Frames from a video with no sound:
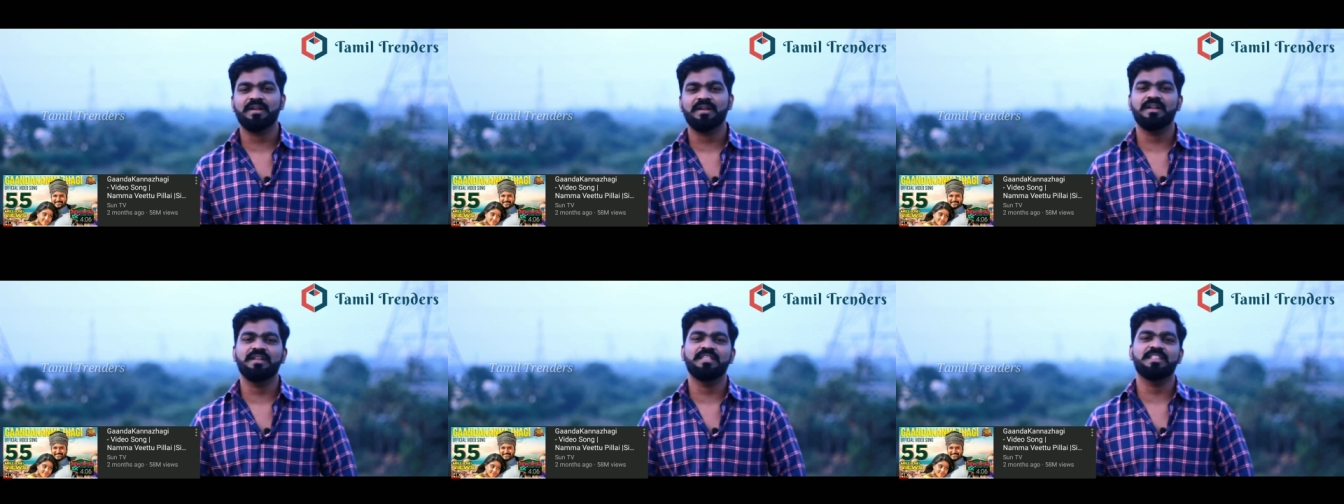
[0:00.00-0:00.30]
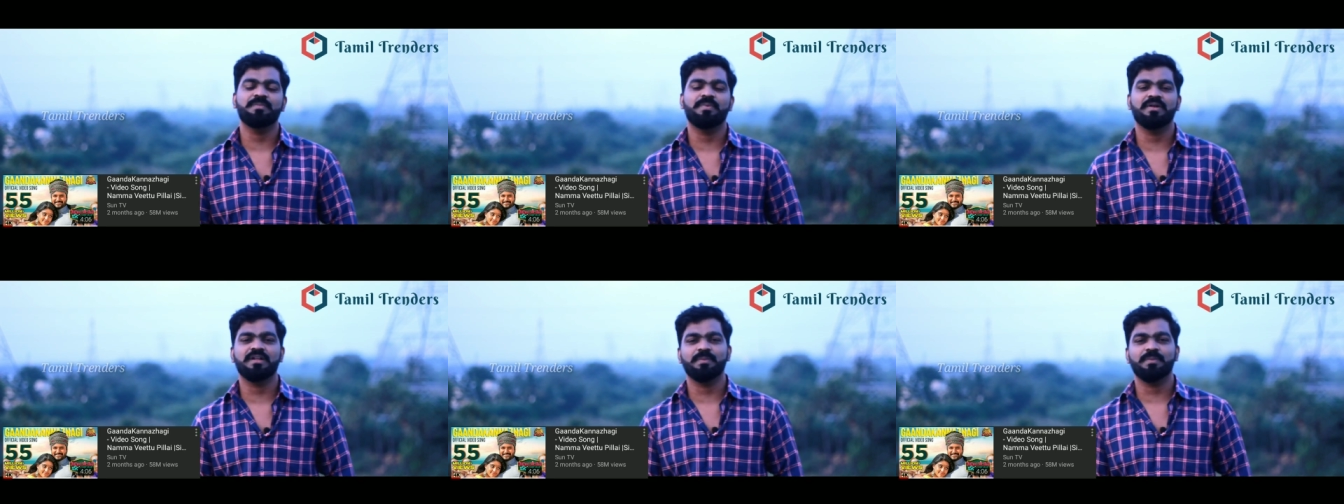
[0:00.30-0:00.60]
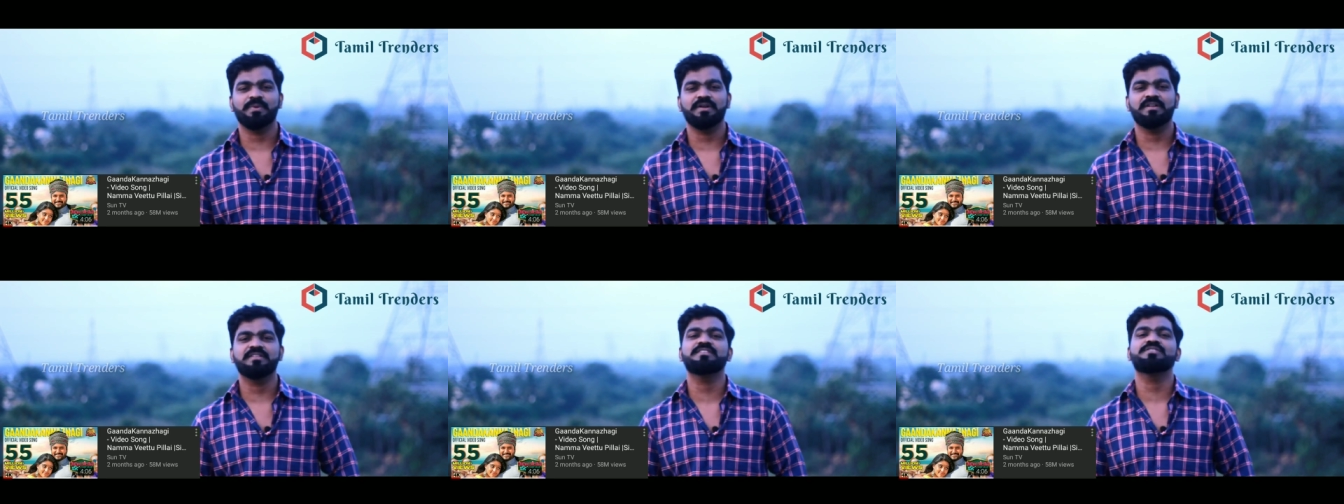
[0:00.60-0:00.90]
மக்களால்
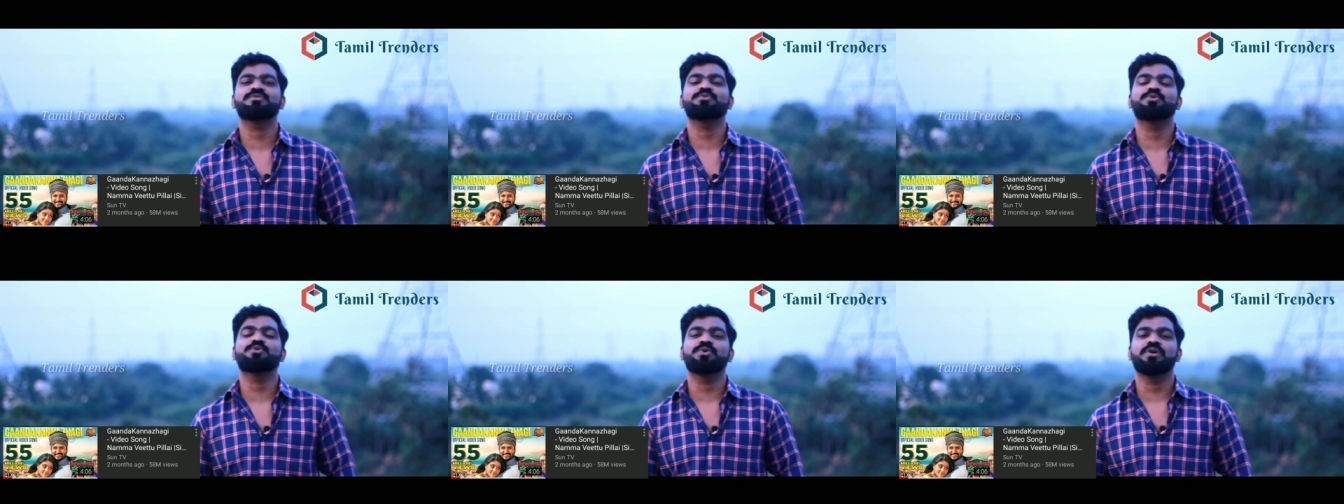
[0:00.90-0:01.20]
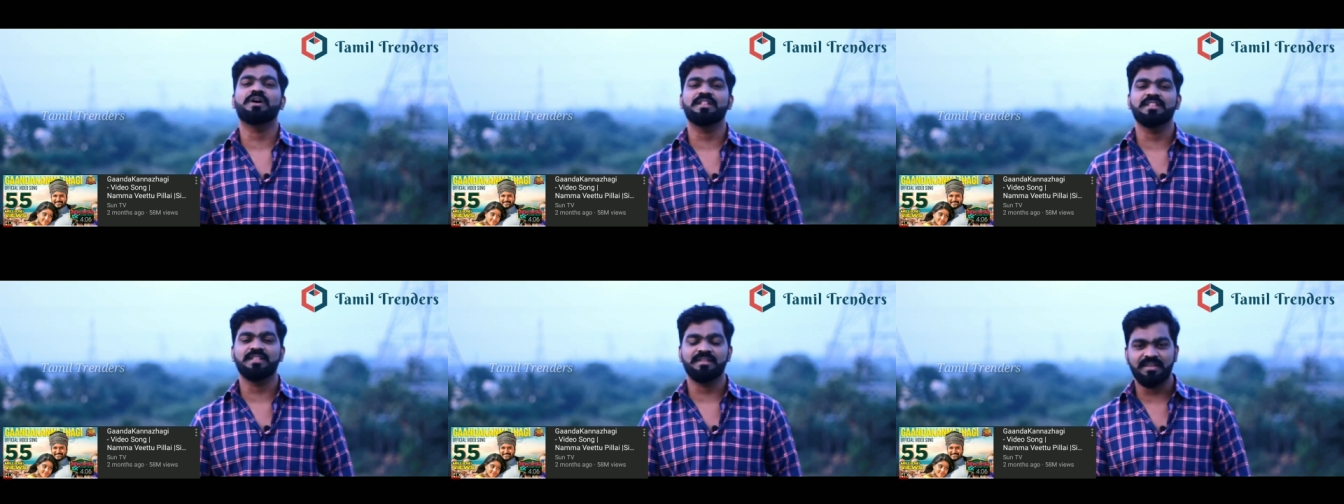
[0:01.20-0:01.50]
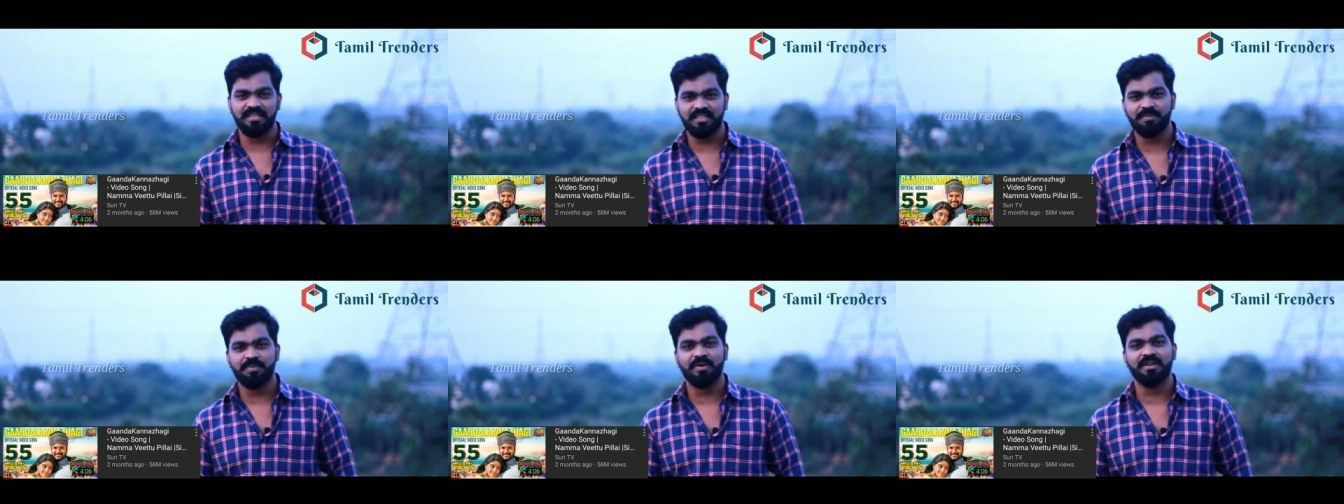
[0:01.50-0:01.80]
எதிர்பார்க்கப்பட்டுச்சு ஸோ அந்த
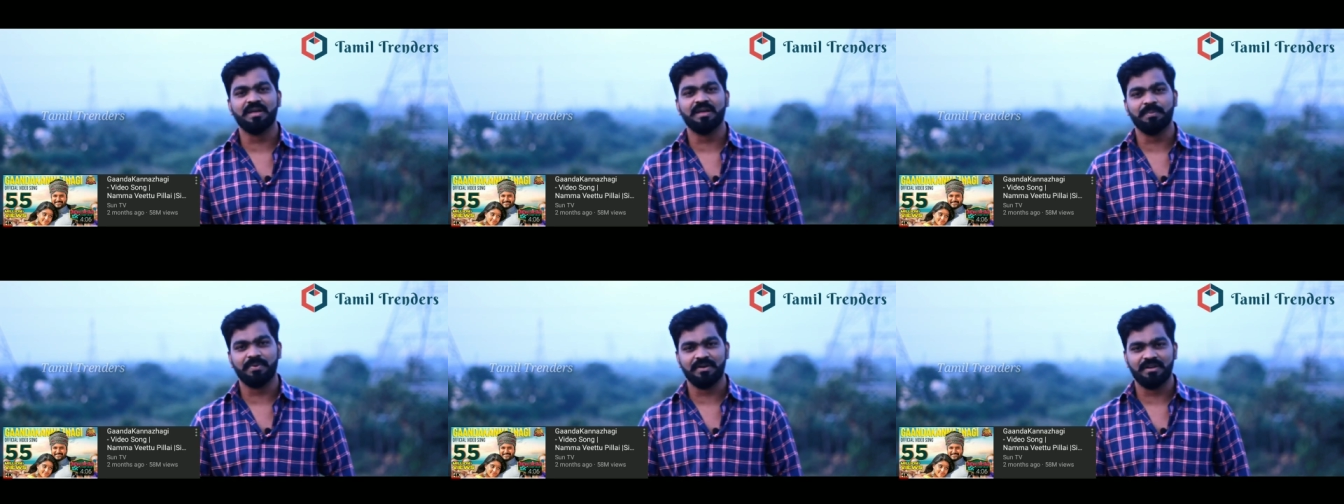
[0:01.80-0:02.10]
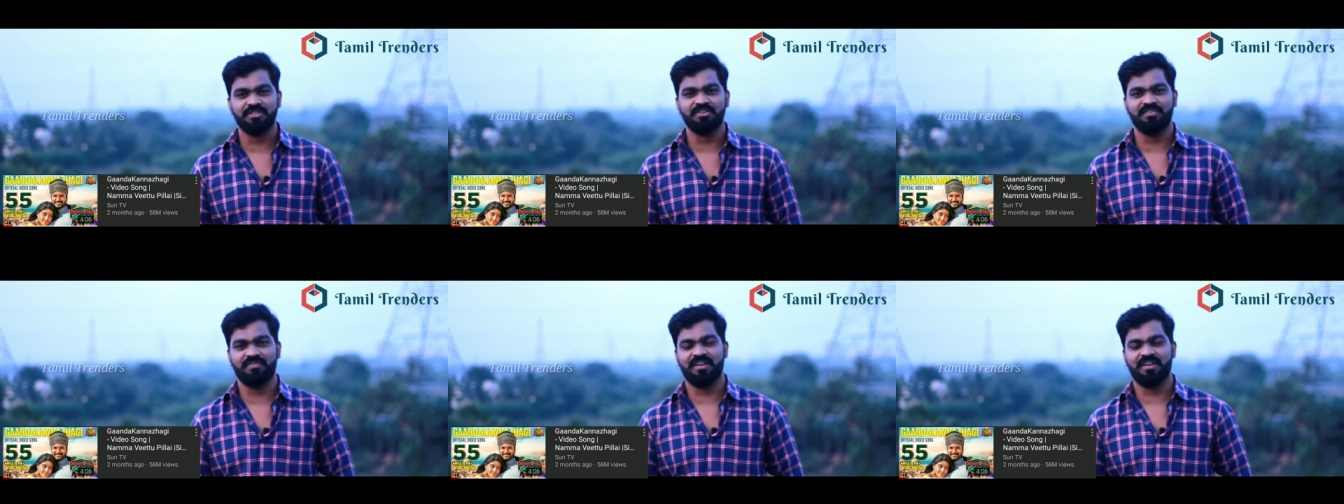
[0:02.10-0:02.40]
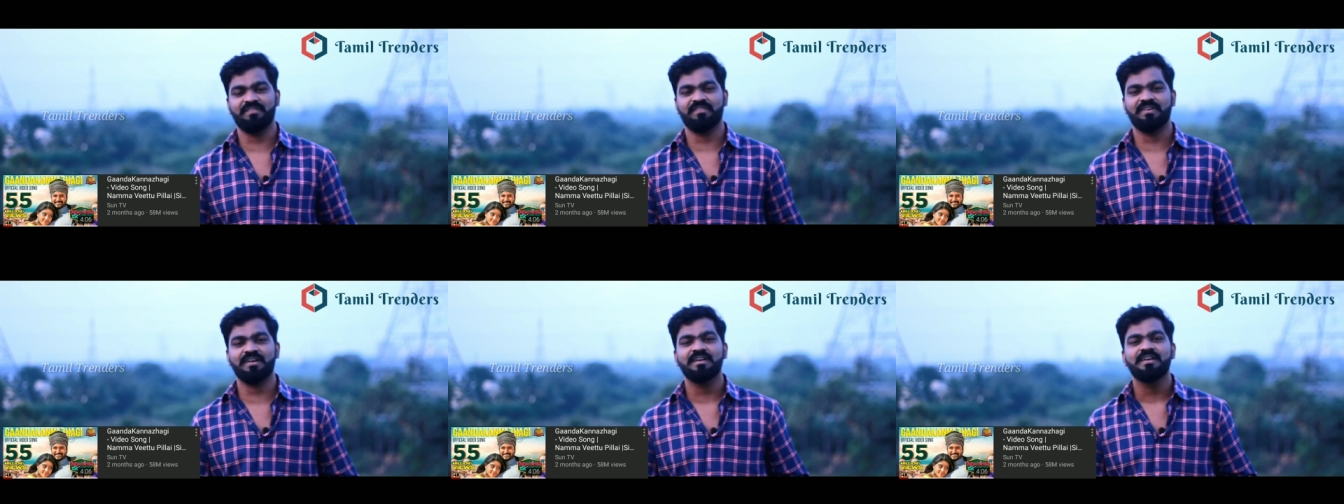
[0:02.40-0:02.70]
எதிர்பார்க்கப்பட்டதன்
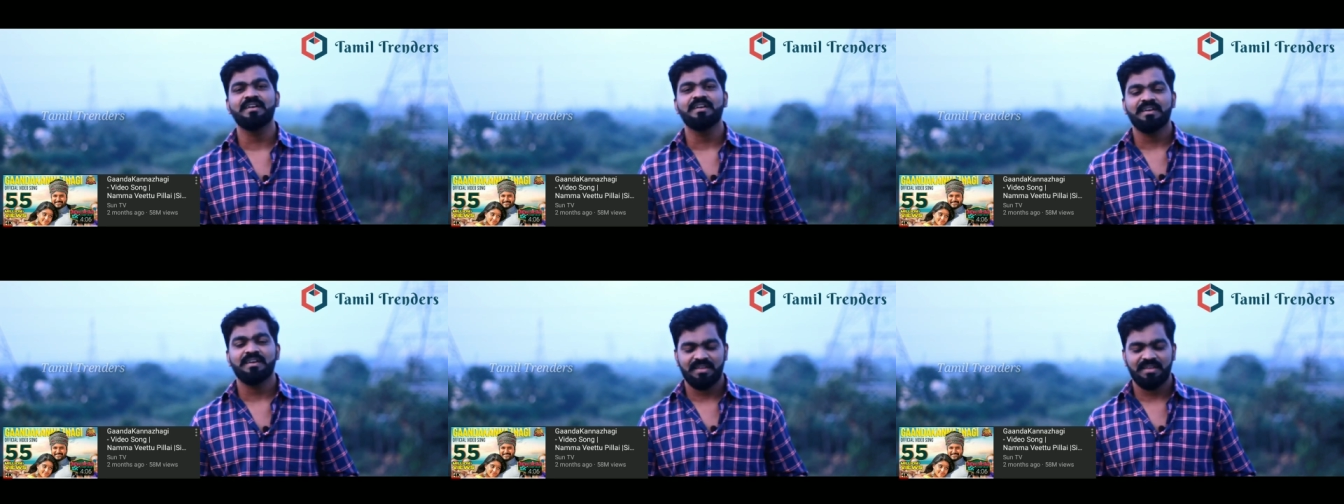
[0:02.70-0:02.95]
விளைவாக